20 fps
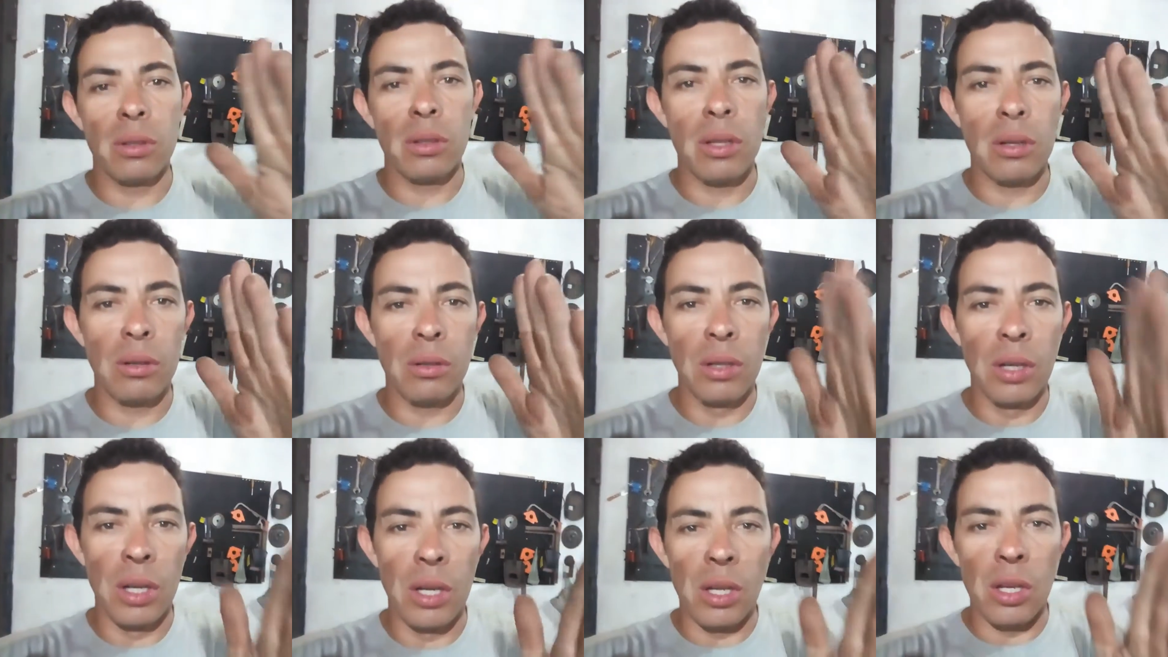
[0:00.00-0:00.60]

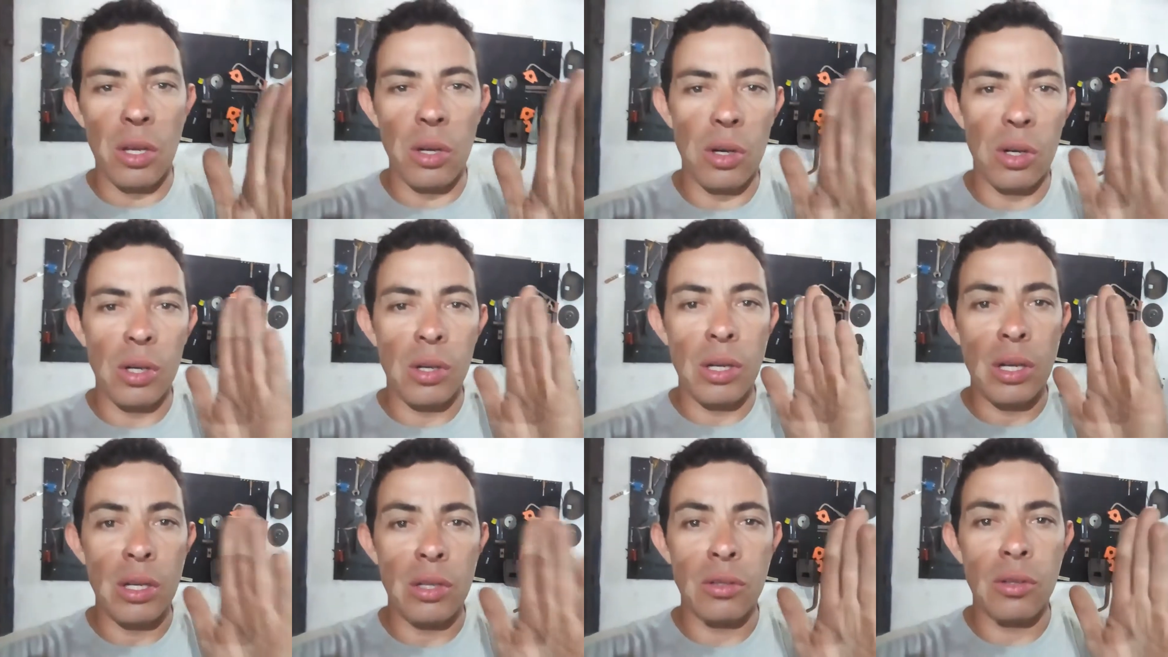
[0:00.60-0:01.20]
Então eu
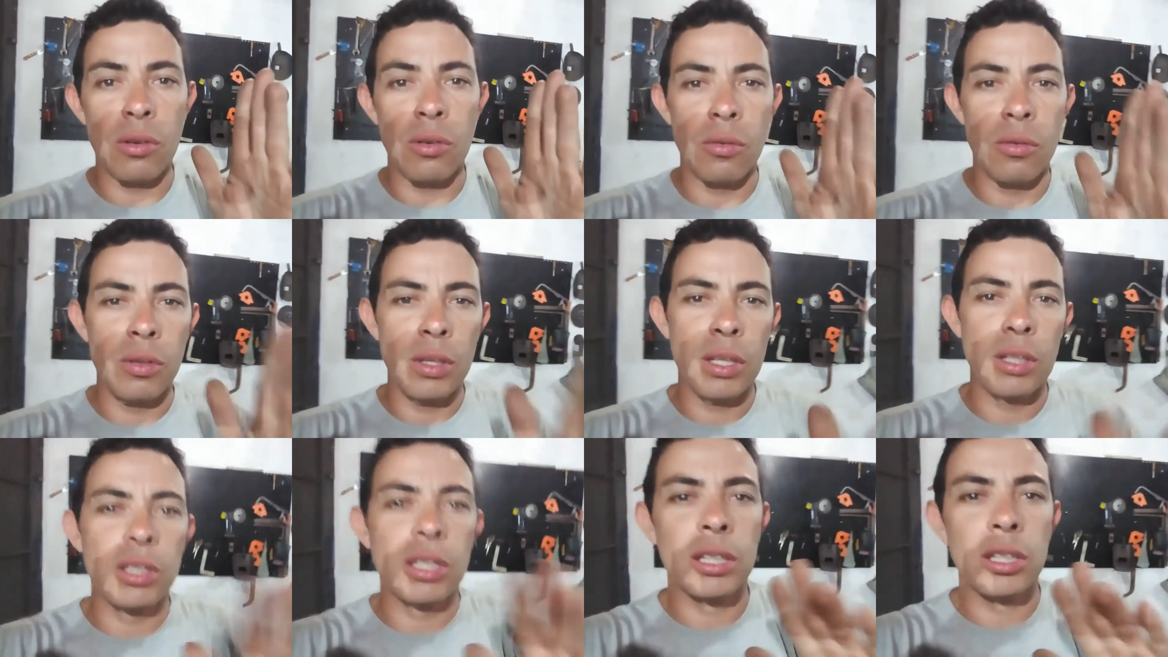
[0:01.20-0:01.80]

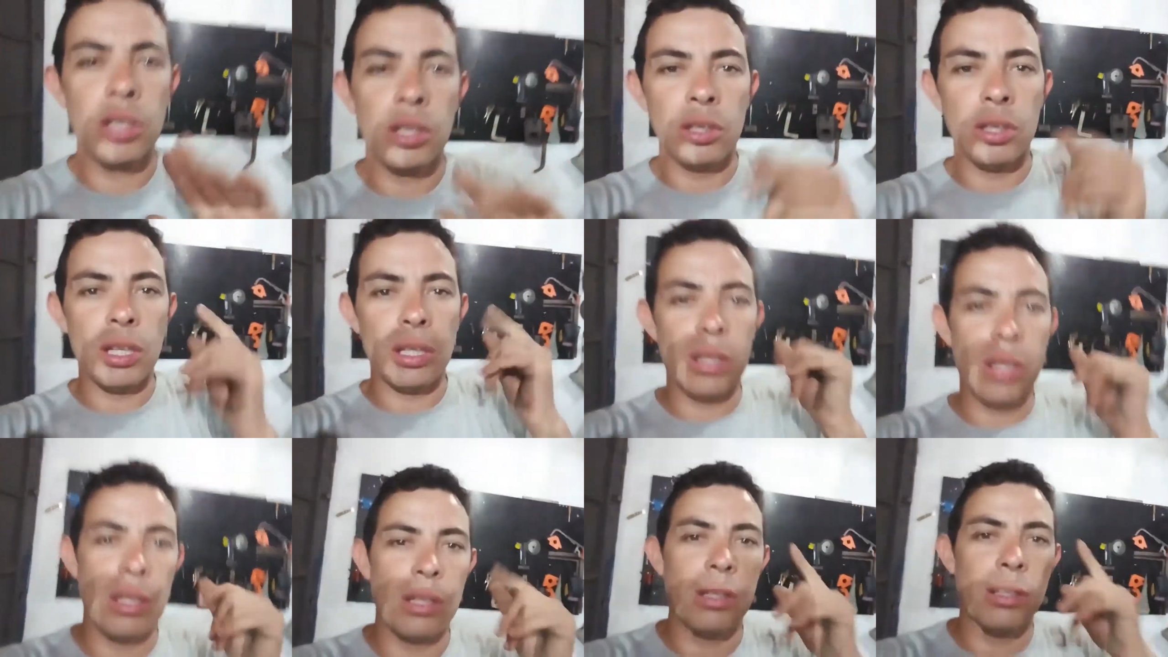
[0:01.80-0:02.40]
resolvi, já,
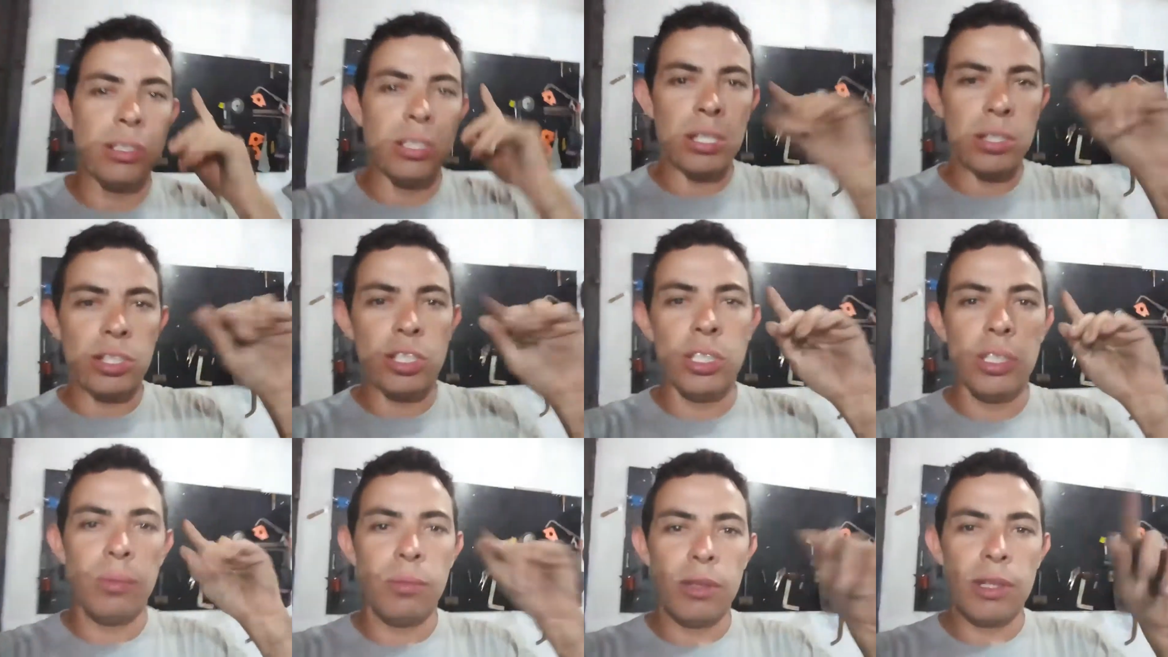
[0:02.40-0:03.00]
já, já
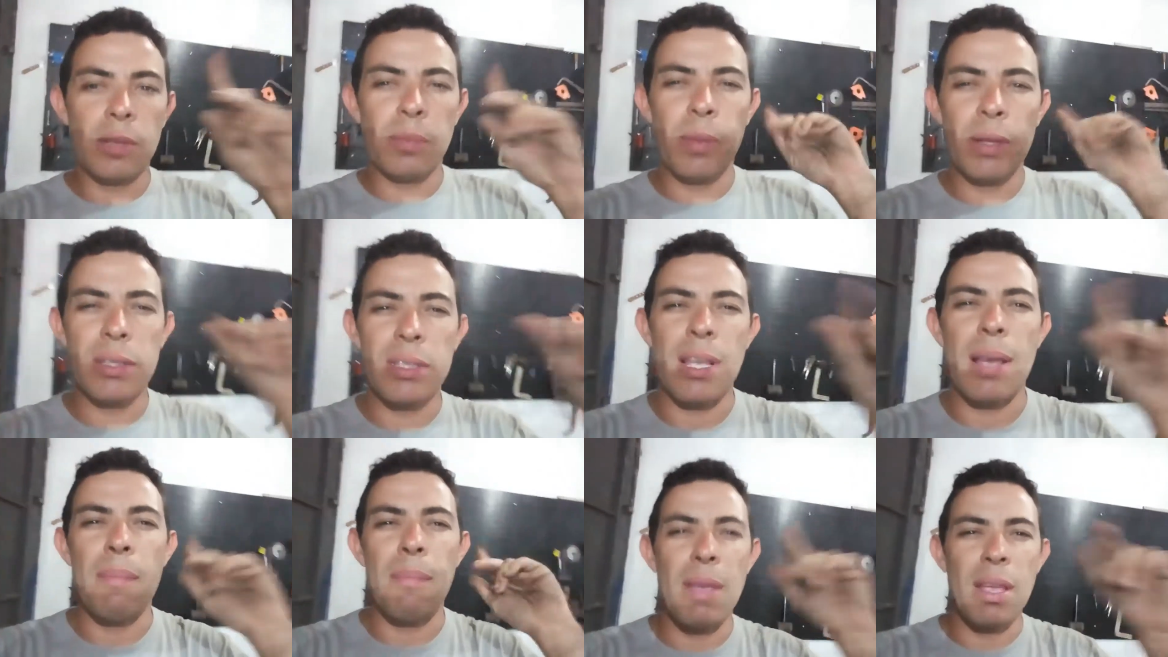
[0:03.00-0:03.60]
tinha esse
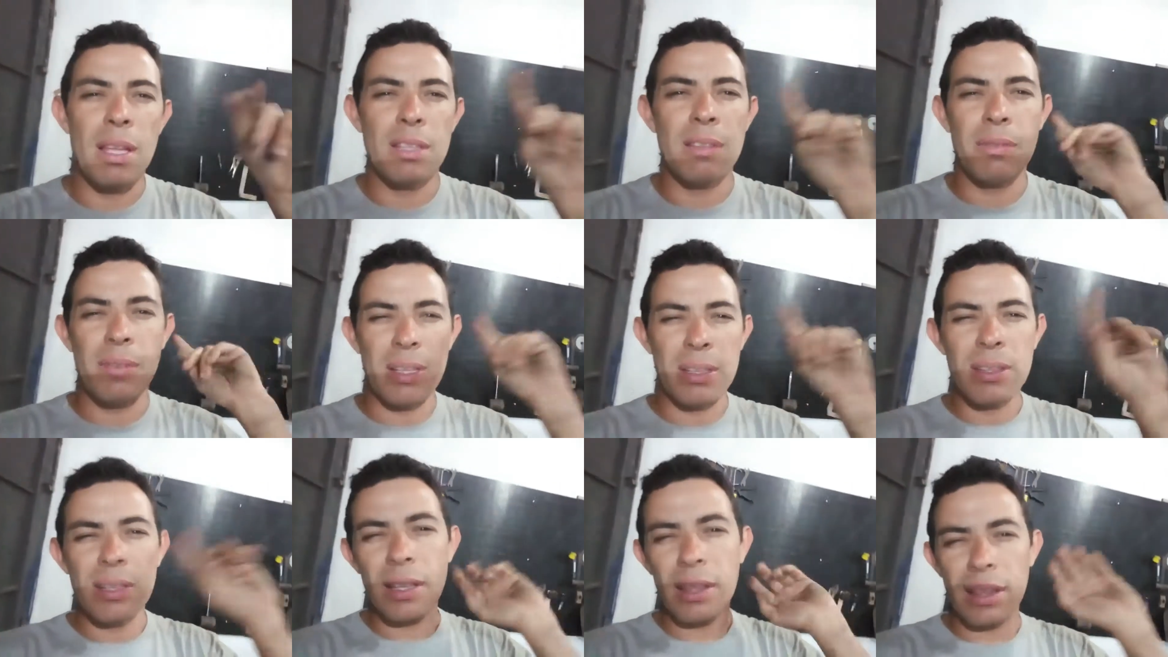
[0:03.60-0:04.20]
pensamento e
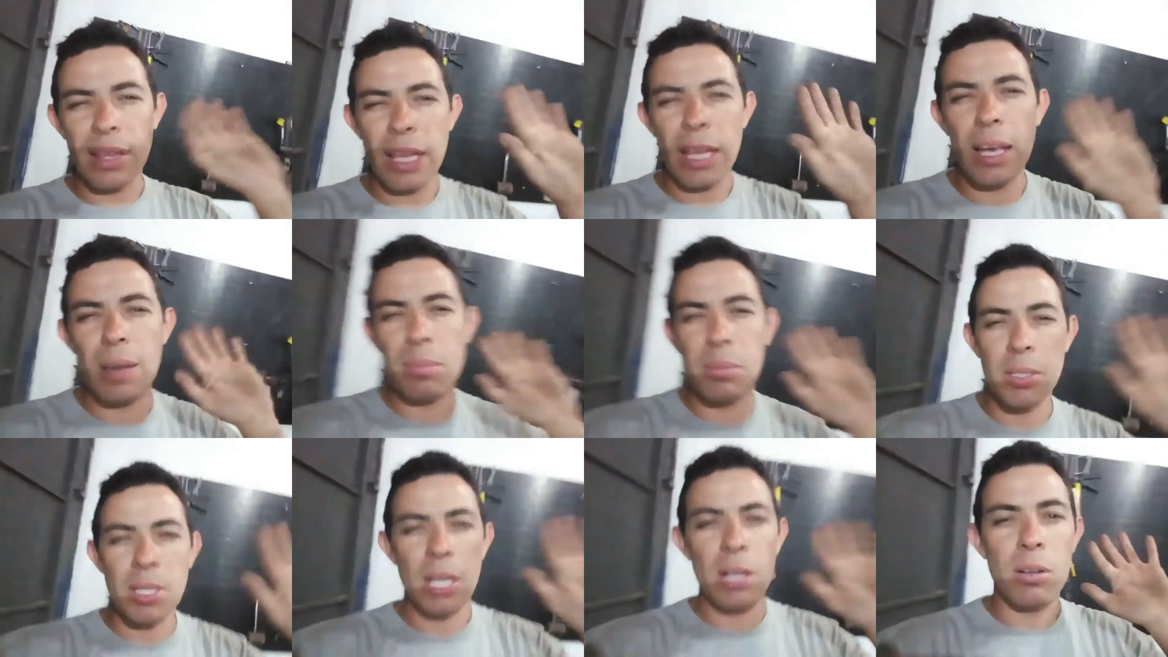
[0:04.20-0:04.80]
fazia
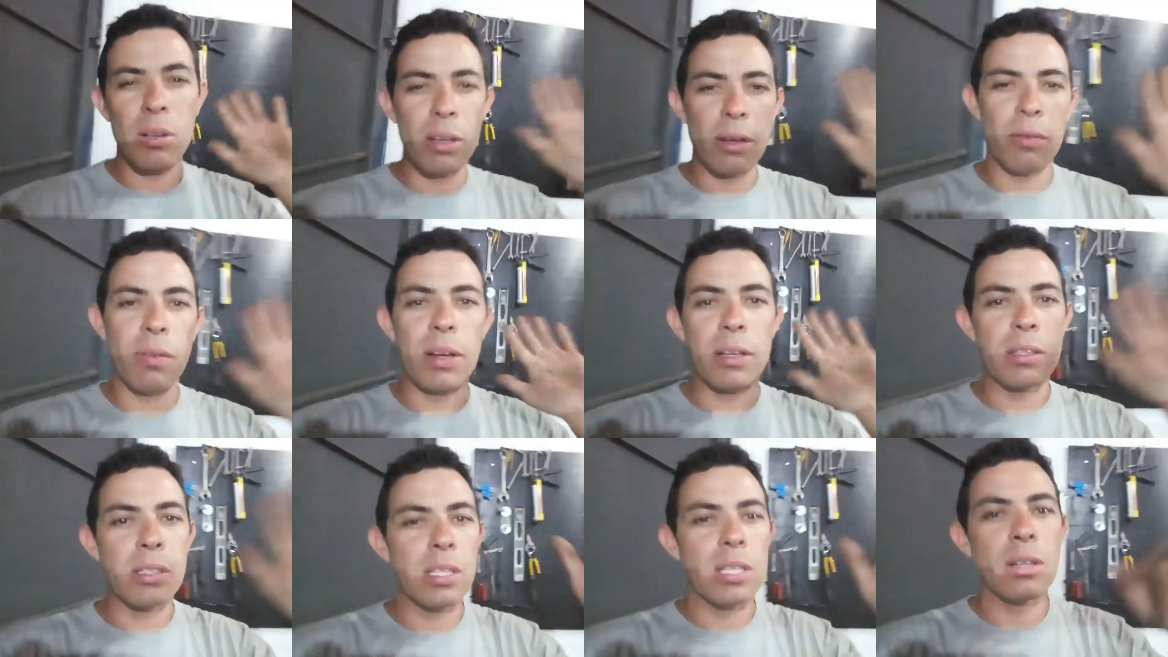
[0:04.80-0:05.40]
tempo já que eu ia
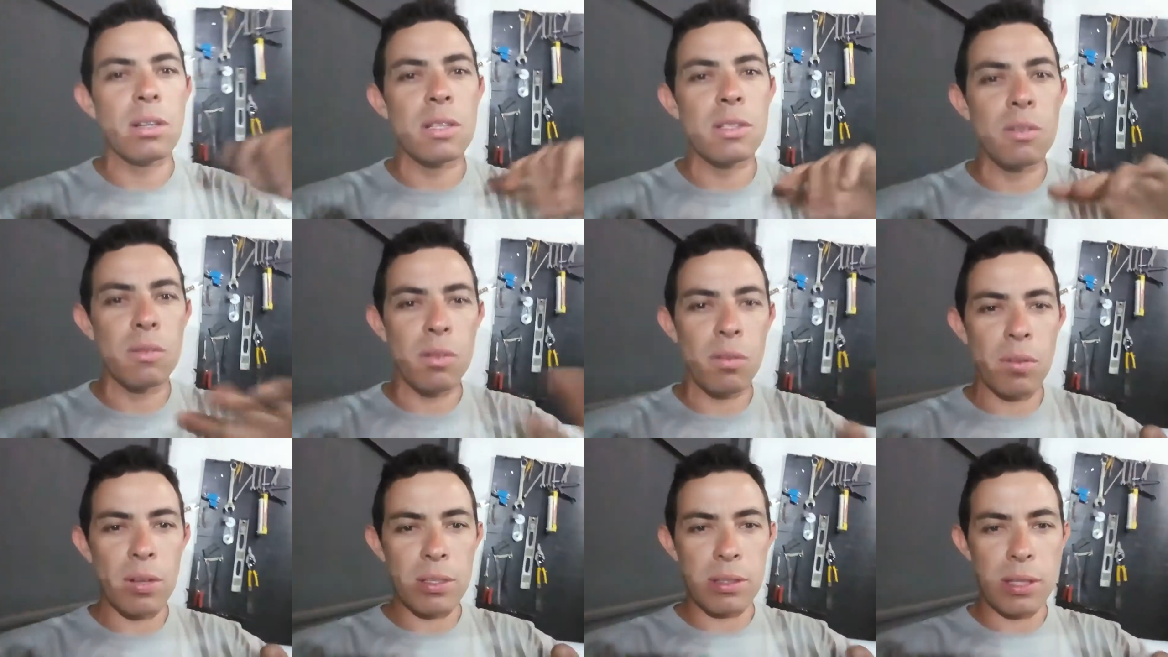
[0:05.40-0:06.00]
fazer, eu
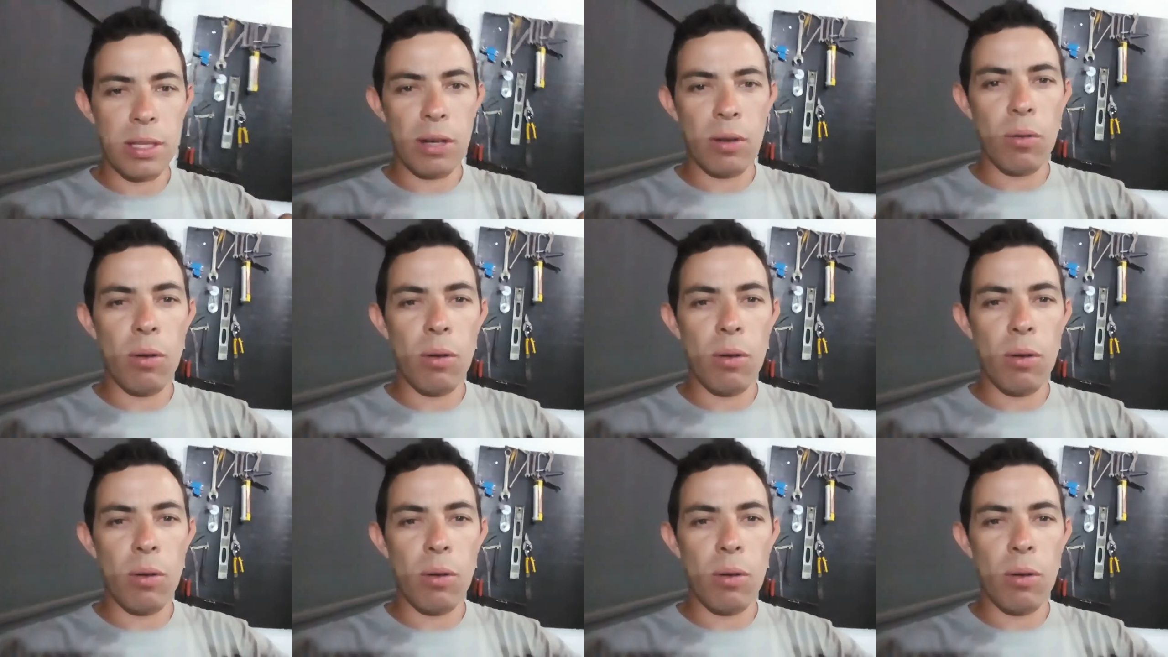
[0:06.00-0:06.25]
resolvi fazer